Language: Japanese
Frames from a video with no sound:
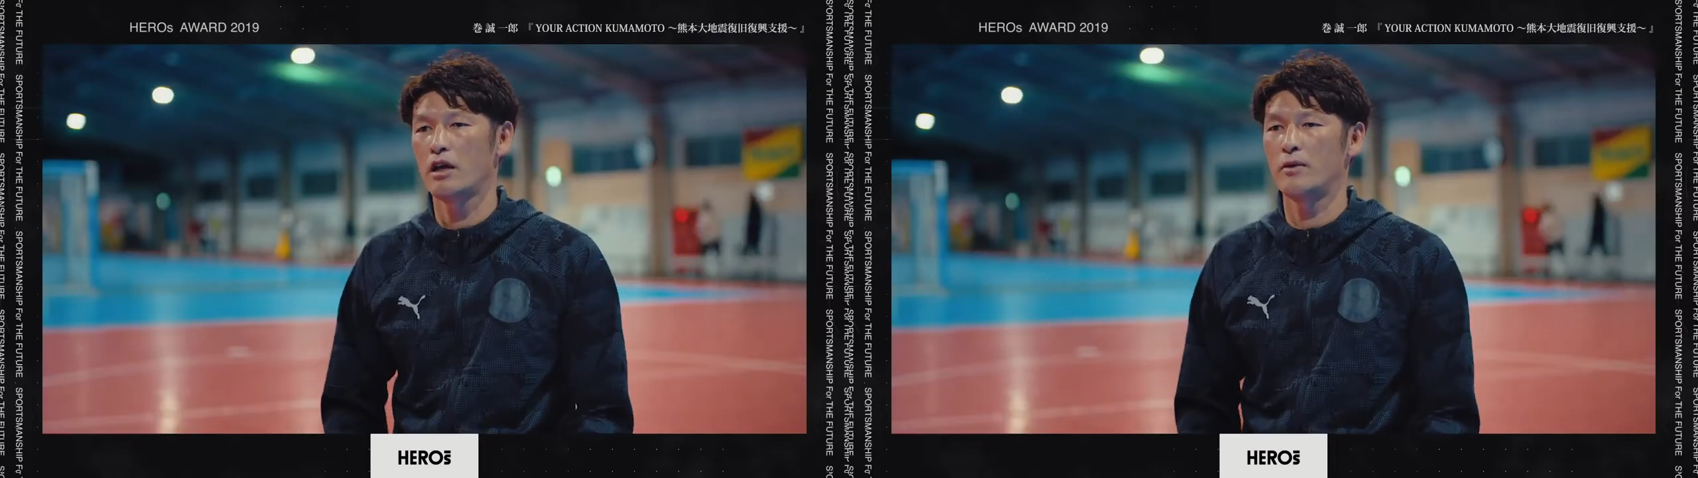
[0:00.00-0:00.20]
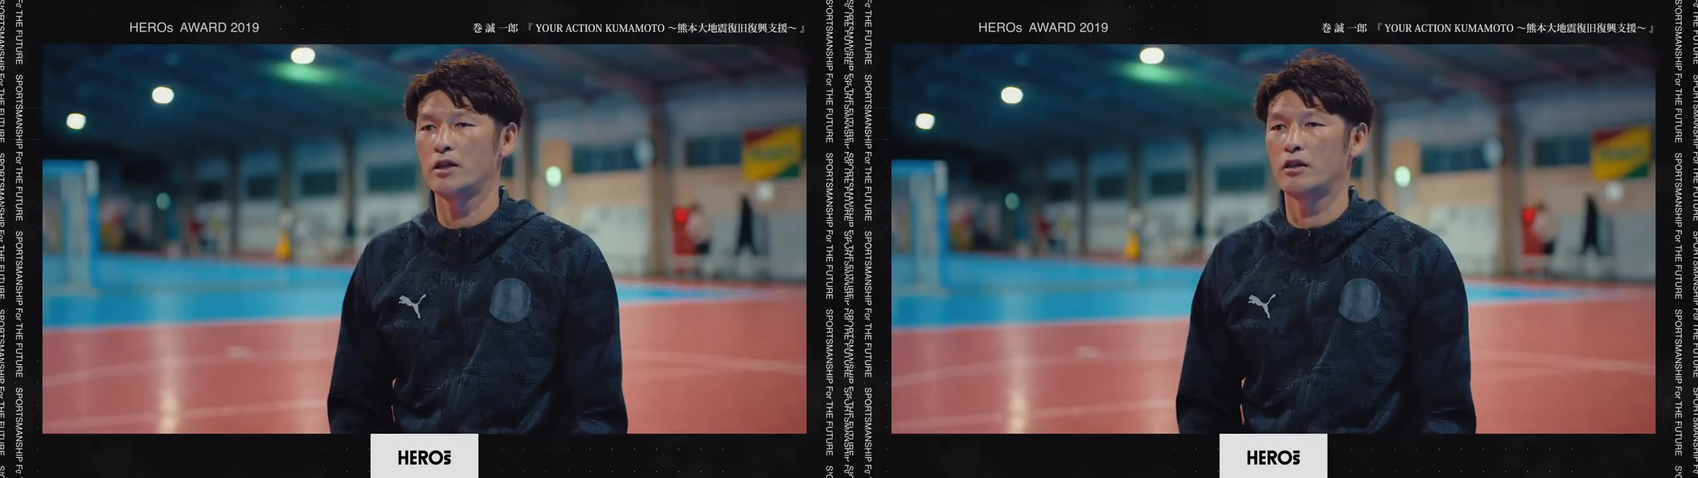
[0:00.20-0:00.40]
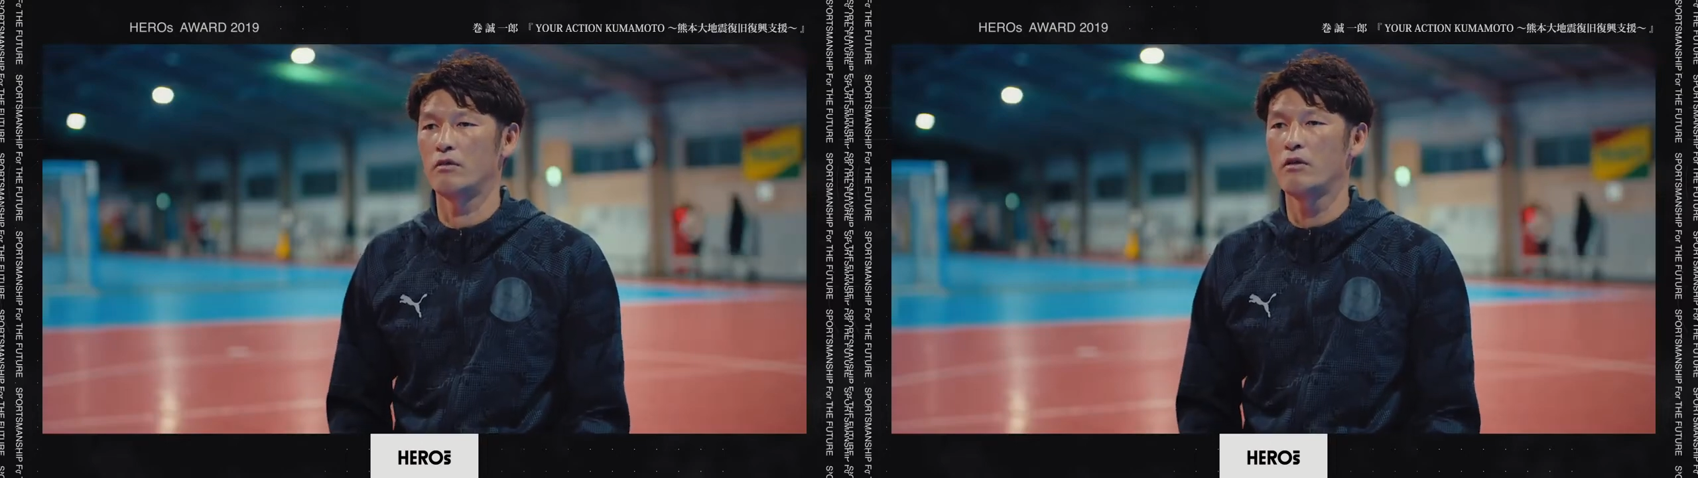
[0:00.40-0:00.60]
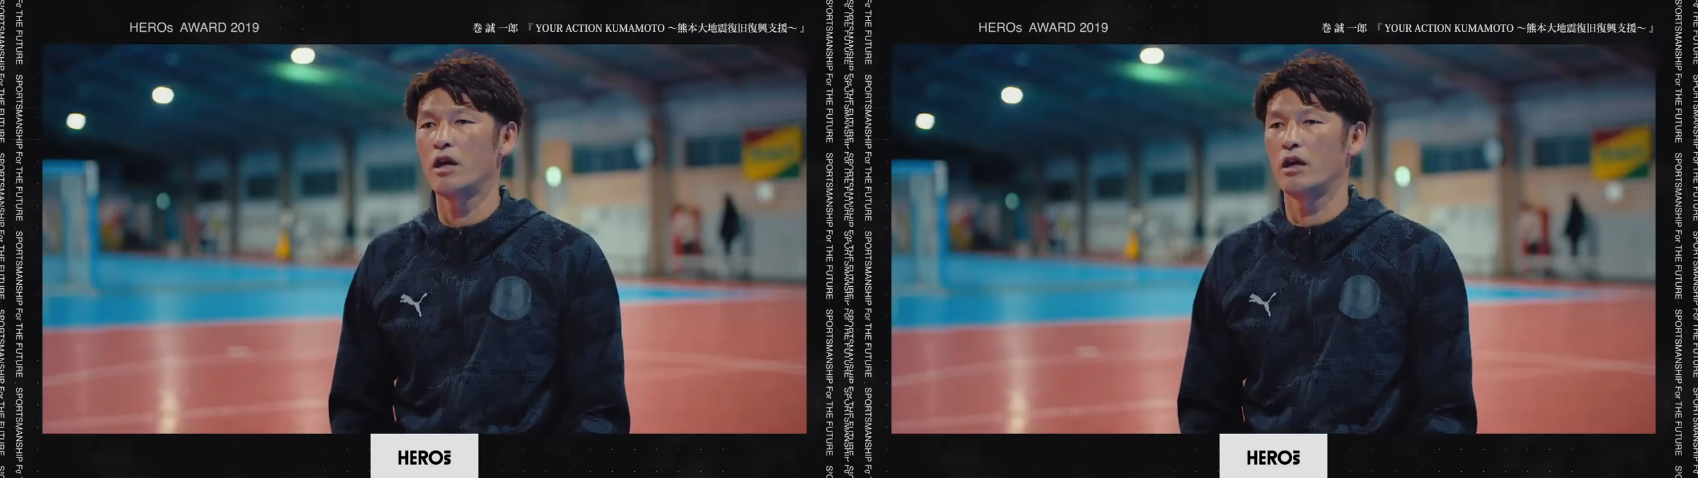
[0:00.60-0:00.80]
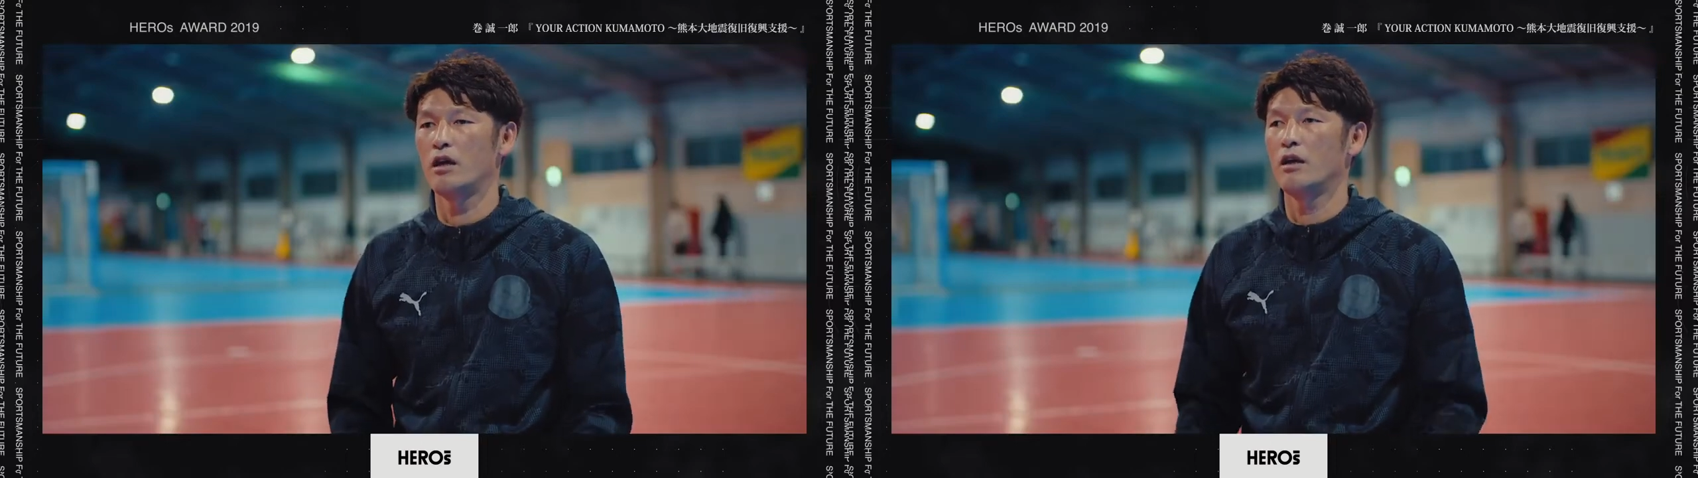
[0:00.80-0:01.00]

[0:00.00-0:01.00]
仲間っていうのは、